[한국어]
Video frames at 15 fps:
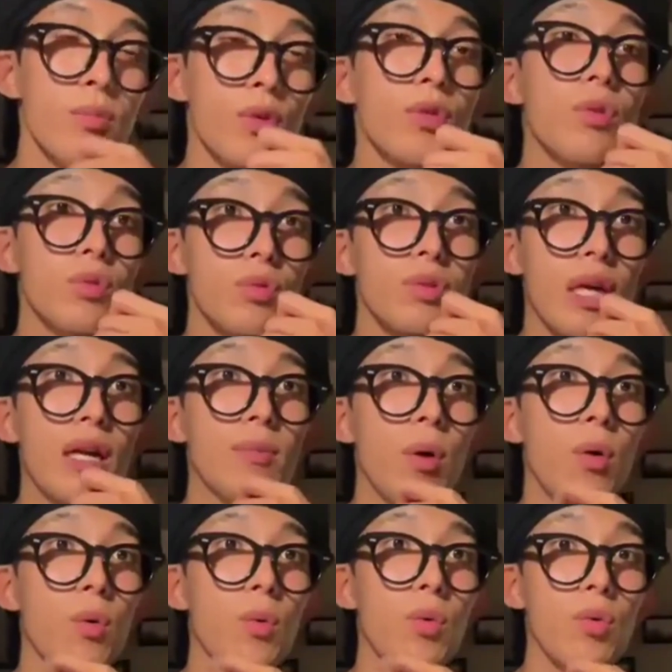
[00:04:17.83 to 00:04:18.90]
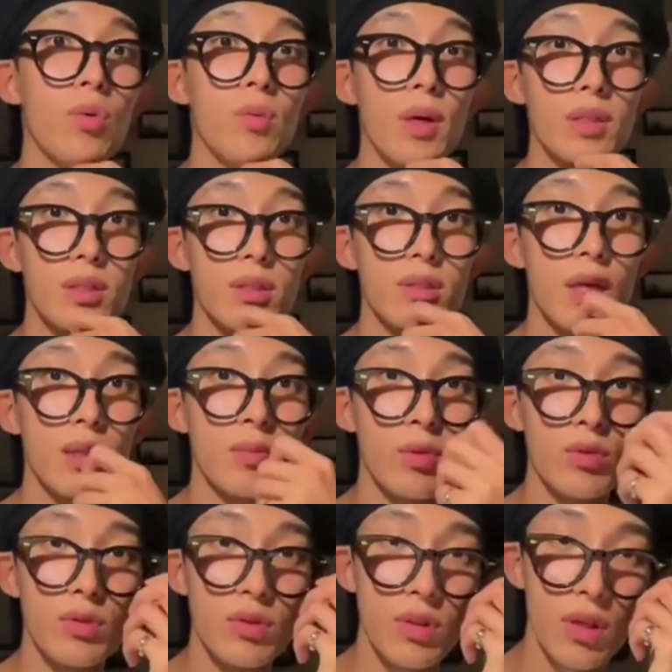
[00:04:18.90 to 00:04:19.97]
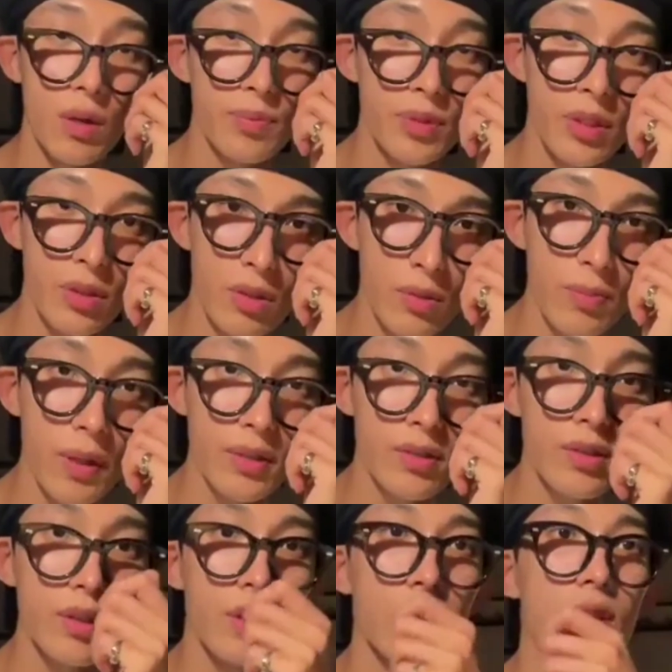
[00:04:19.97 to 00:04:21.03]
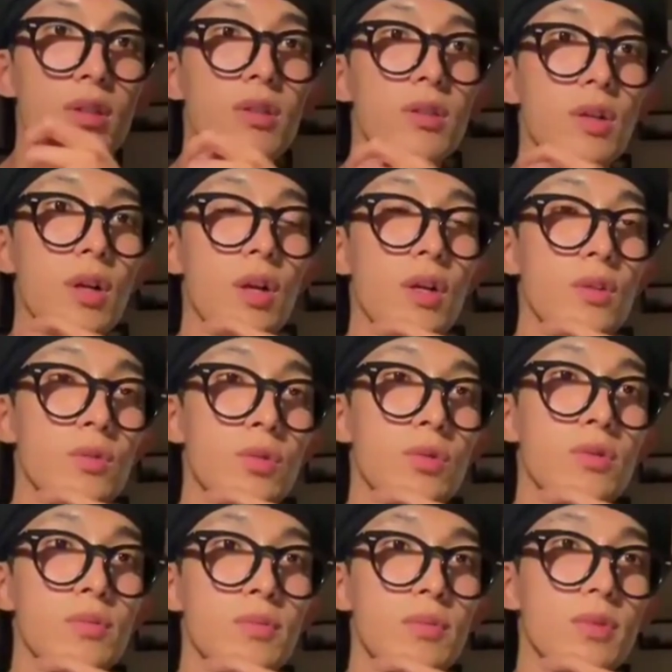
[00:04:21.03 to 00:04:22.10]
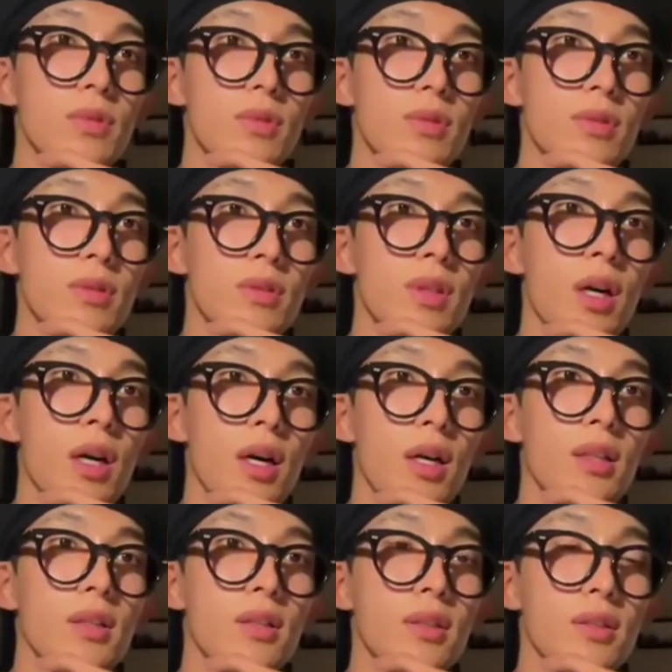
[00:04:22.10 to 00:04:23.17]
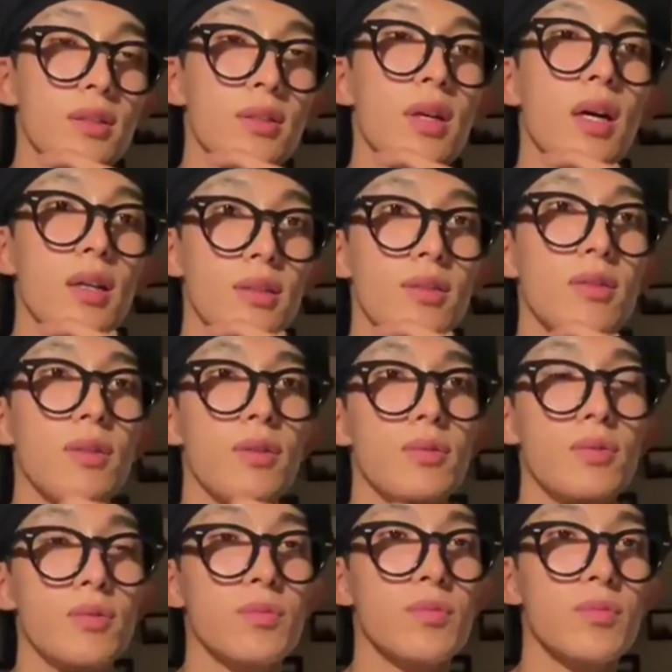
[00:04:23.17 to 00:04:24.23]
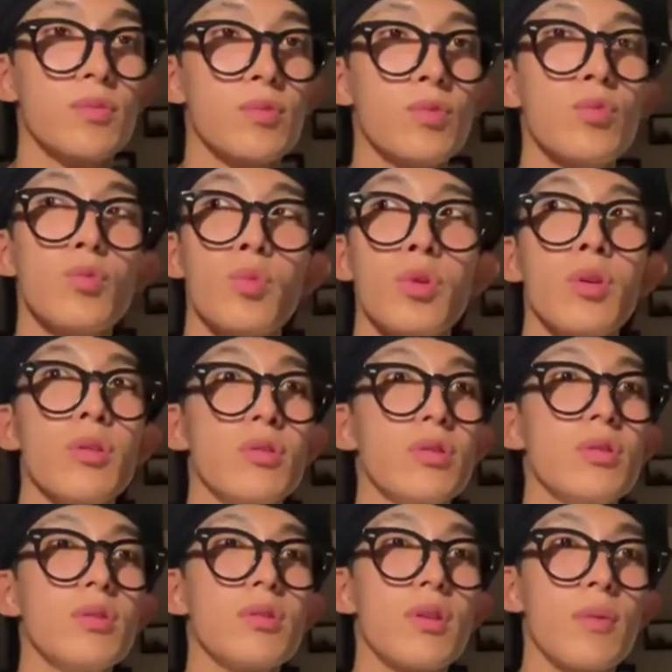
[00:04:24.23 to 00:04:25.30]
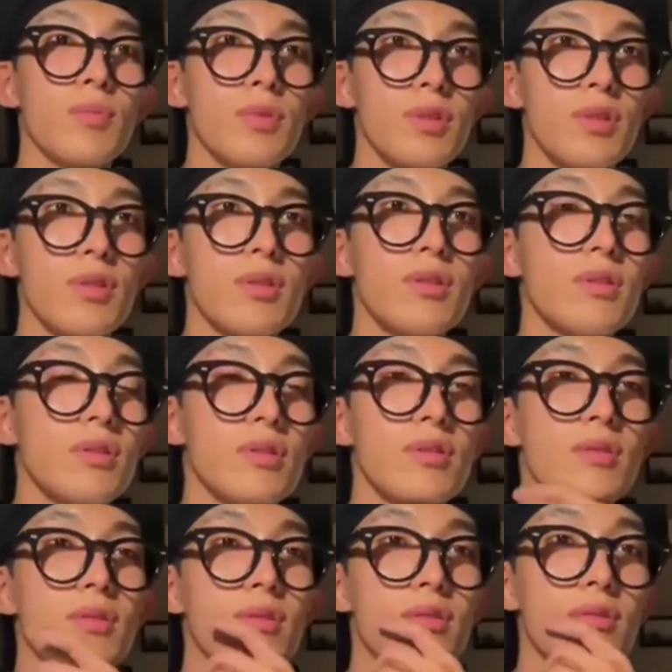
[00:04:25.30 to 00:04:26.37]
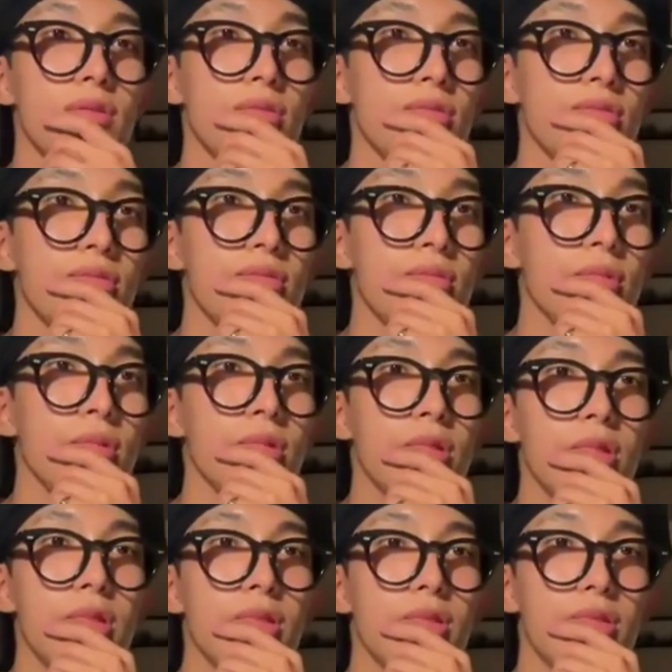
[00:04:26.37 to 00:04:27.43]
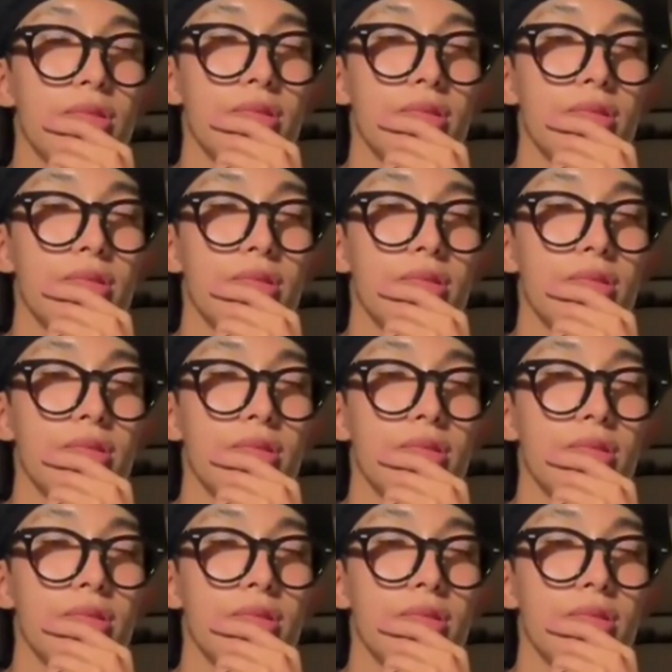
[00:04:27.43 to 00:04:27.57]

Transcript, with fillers: 먹는 것도 잘 먹고 맛있게 잘 먹는데 갑자기 이렇게 빠지니까 조금 의아한 의아했어요 좀 어? 왜지 갑자기 뭐지